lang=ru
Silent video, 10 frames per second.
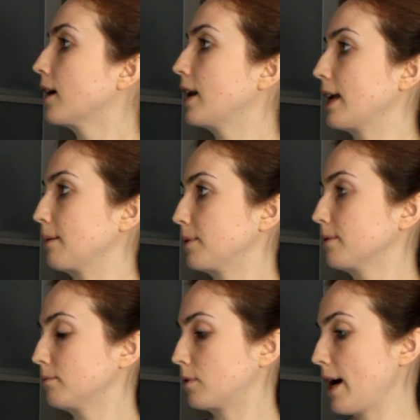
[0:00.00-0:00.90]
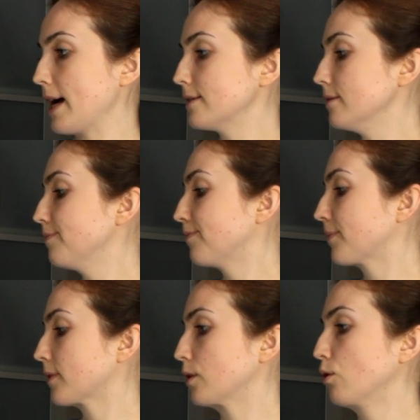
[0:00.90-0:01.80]
хлеб – bread,
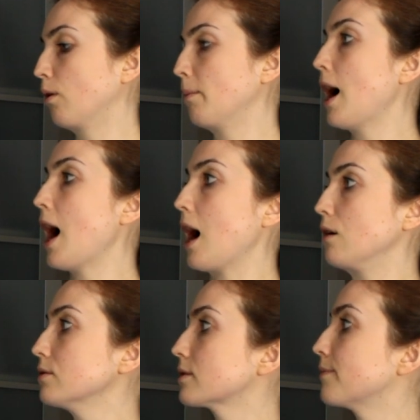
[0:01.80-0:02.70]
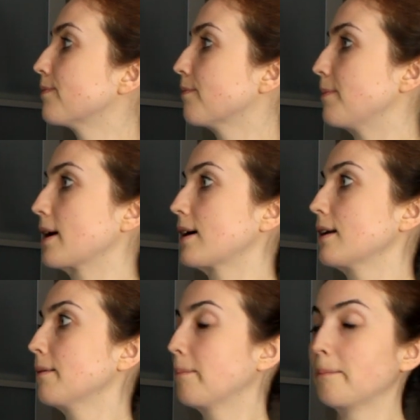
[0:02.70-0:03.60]
дом – house,
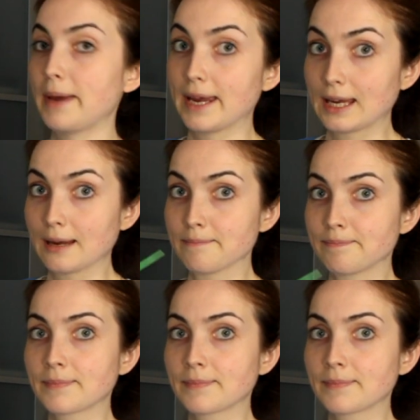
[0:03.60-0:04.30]
пекарь – бейке.